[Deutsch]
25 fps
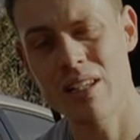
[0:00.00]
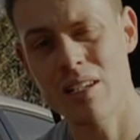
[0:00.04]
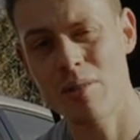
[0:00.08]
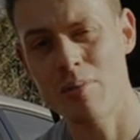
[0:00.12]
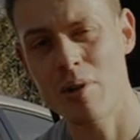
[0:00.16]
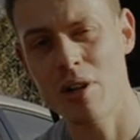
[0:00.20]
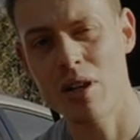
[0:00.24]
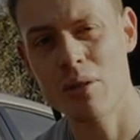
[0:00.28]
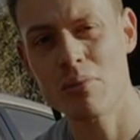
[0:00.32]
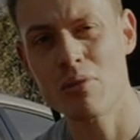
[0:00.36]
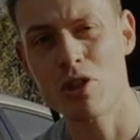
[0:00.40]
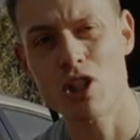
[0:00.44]
denke ich
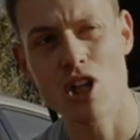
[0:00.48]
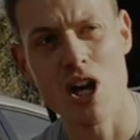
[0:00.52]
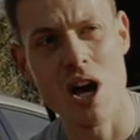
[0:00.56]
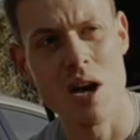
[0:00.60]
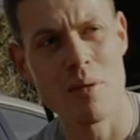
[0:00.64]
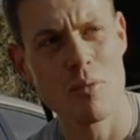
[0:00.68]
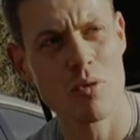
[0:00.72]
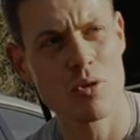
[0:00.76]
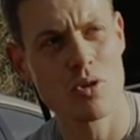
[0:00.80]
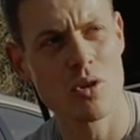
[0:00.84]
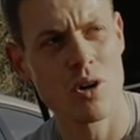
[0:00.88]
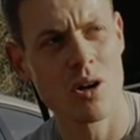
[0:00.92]
mal, in der
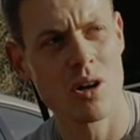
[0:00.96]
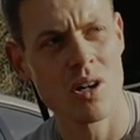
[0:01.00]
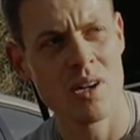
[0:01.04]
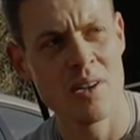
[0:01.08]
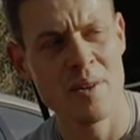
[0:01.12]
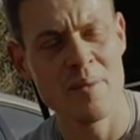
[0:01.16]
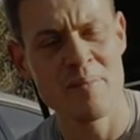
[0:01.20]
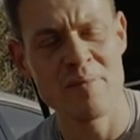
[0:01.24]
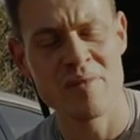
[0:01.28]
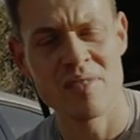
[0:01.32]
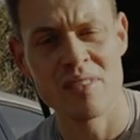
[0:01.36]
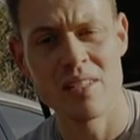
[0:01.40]
Beschreibung noch
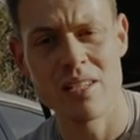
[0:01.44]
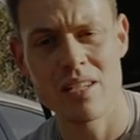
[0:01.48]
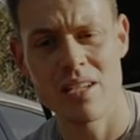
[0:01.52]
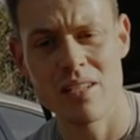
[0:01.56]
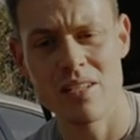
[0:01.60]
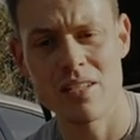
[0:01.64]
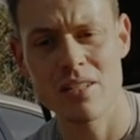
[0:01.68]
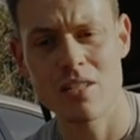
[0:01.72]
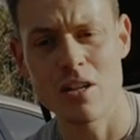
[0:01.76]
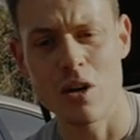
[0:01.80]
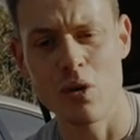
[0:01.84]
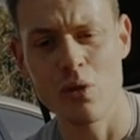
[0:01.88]

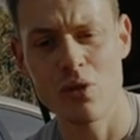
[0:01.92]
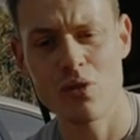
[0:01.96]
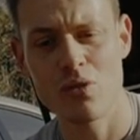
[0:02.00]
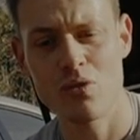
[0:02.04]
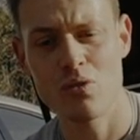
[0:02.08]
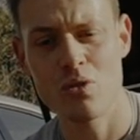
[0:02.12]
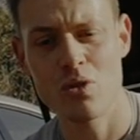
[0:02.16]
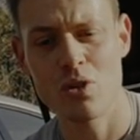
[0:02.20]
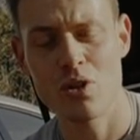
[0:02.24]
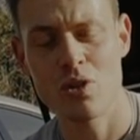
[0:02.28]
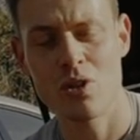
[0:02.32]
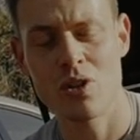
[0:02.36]
detaillierter
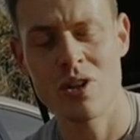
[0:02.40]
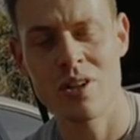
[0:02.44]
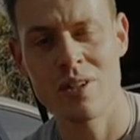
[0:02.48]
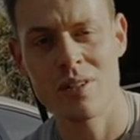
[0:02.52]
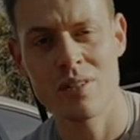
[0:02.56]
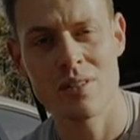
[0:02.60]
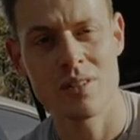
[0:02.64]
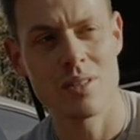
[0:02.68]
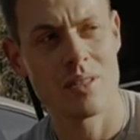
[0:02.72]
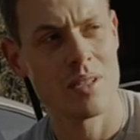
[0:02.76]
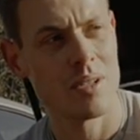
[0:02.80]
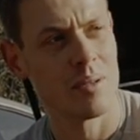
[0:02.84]
ausführen.
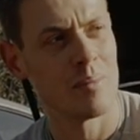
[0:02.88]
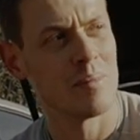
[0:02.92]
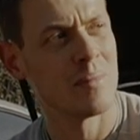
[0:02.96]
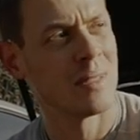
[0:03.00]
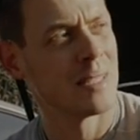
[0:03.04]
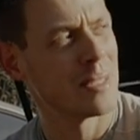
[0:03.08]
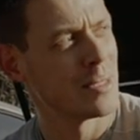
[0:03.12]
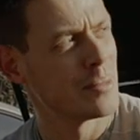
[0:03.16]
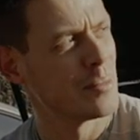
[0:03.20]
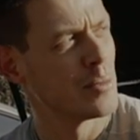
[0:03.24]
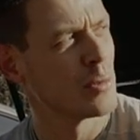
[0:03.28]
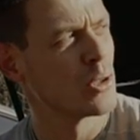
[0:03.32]
Ähm,
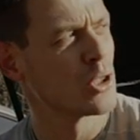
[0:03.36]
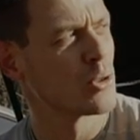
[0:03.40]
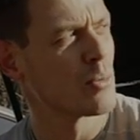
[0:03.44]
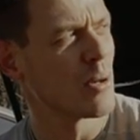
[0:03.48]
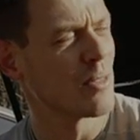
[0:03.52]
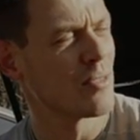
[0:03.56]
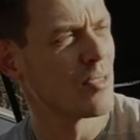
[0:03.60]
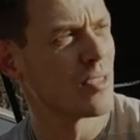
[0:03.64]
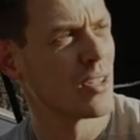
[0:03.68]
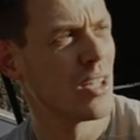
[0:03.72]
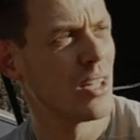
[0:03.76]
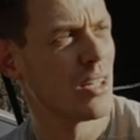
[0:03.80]
bin
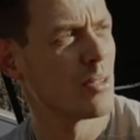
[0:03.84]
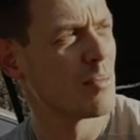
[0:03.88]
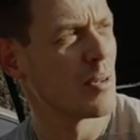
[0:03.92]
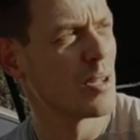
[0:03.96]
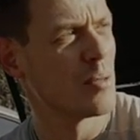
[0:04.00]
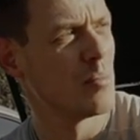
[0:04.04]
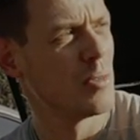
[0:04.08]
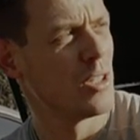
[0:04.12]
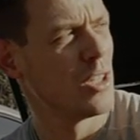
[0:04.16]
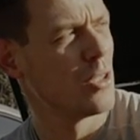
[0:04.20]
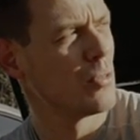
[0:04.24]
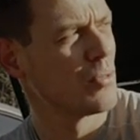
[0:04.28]
gespannt, wie es geht. Ich
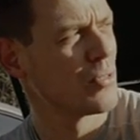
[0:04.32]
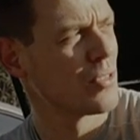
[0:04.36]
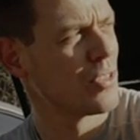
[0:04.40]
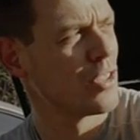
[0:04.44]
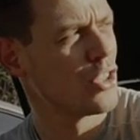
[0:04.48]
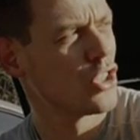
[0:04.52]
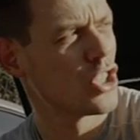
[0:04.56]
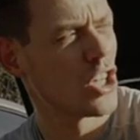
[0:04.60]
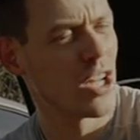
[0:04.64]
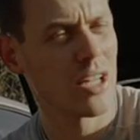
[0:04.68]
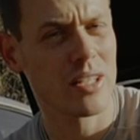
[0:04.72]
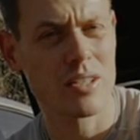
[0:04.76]
meine, die Bedingungen sind
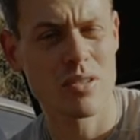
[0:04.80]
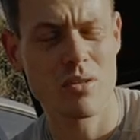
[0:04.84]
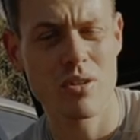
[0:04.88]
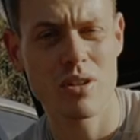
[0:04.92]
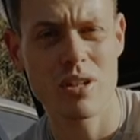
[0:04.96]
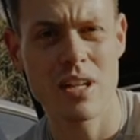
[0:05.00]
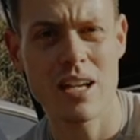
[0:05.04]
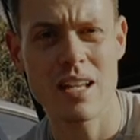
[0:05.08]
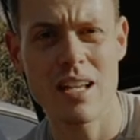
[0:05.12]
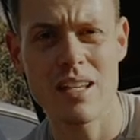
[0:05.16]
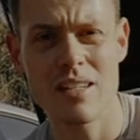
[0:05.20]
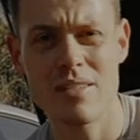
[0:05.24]
nicht schlecht. Es ist
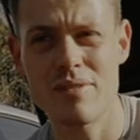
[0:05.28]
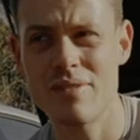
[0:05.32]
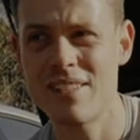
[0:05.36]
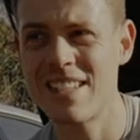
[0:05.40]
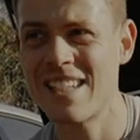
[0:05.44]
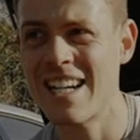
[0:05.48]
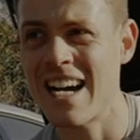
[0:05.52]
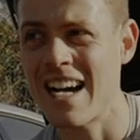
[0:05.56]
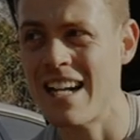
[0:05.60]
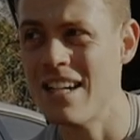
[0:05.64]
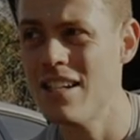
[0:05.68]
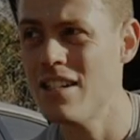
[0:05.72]
heute relativ
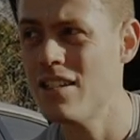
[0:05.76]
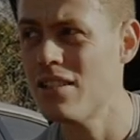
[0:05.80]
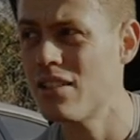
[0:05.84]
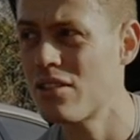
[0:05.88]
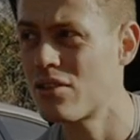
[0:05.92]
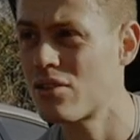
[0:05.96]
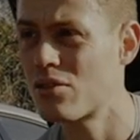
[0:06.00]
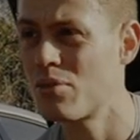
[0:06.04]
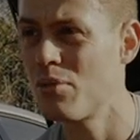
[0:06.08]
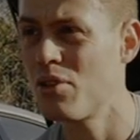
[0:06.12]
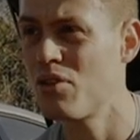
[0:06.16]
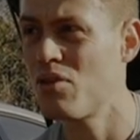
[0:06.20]
kalt.
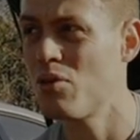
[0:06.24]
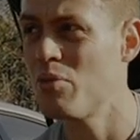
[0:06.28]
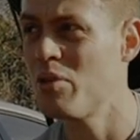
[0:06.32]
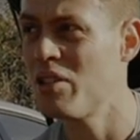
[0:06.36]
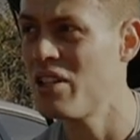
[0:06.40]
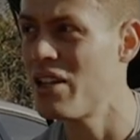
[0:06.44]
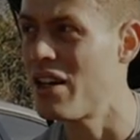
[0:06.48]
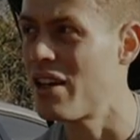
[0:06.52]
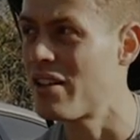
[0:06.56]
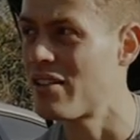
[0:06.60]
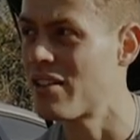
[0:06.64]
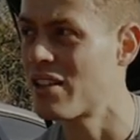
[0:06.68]
Also zumindest für mich
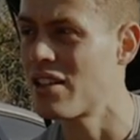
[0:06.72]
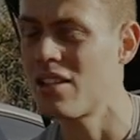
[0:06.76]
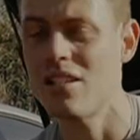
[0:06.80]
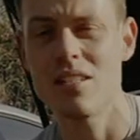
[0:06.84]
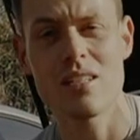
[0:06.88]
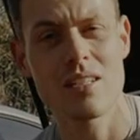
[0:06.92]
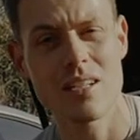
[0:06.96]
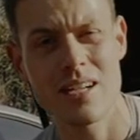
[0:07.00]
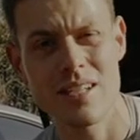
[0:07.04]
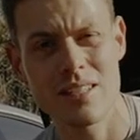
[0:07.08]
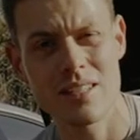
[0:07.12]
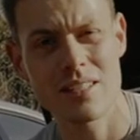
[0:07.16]
der erste
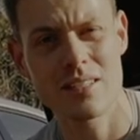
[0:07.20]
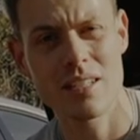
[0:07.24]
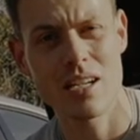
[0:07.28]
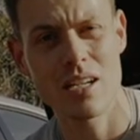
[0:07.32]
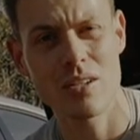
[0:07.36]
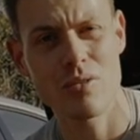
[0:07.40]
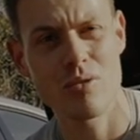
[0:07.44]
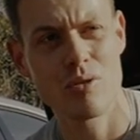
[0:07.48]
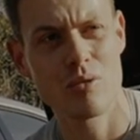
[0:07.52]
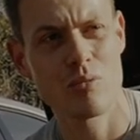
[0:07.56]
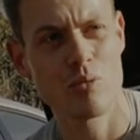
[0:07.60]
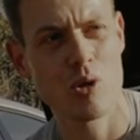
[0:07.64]
richtig kalte
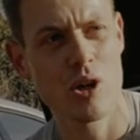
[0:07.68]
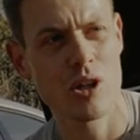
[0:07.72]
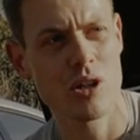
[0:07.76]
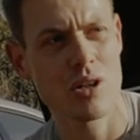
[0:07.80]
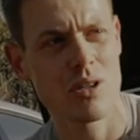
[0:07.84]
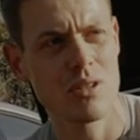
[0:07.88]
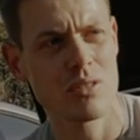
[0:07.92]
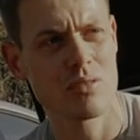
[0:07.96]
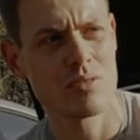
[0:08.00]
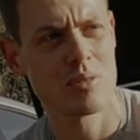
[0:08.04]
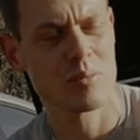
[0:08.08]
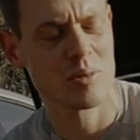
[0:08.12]
Tag für einen
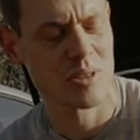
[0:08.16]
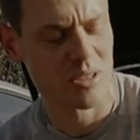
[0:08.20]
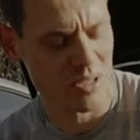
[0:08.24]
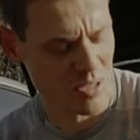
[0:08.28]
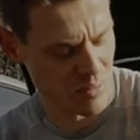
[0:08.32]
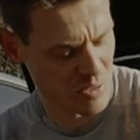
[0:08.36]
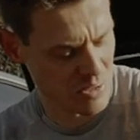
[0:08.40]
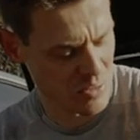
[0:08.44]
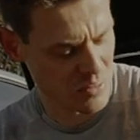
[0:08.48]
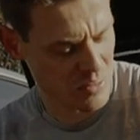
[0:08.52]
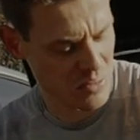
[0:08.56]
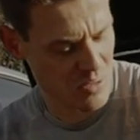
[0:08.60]
Workout. Wir haben jetzt,
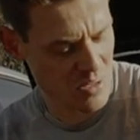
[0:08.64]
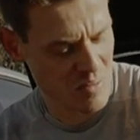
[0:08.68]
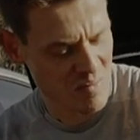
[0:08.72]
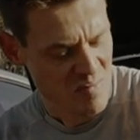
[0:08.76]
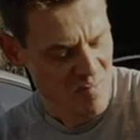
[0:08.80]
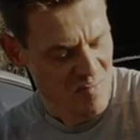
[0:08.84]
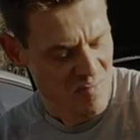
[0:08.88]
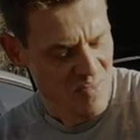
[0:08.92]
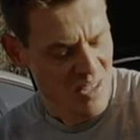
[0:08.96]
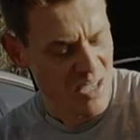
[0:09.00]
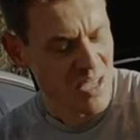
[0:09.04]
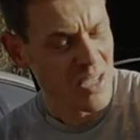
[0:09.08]
glaube ich, so
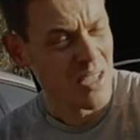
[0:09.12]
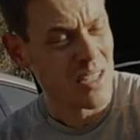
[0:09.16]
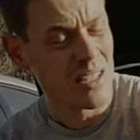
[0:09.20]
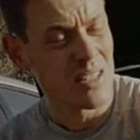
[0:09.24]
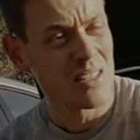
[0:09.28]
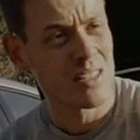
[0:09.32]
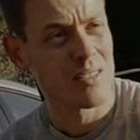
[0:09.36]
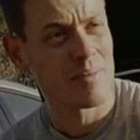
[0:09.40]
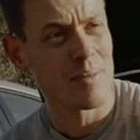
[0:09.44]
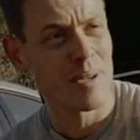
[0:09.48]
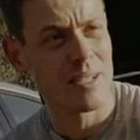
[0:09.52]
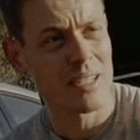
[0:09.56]

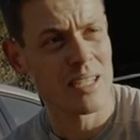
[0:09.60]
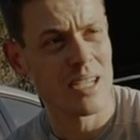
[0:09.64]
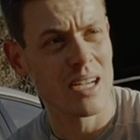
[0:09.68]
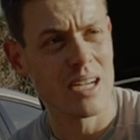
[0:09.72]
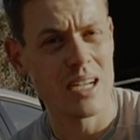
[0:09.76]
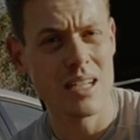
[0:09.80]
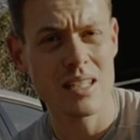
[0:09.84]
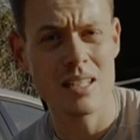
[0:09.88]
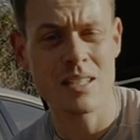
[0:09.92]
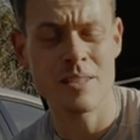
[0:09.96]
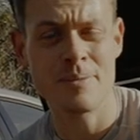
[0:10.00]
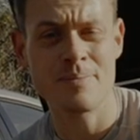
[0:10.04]
2
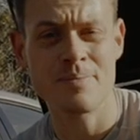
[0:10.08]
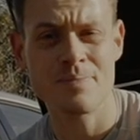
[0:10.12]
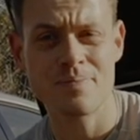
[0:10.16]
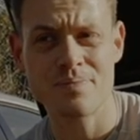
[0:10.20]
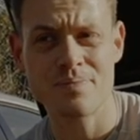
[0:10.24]
Grad.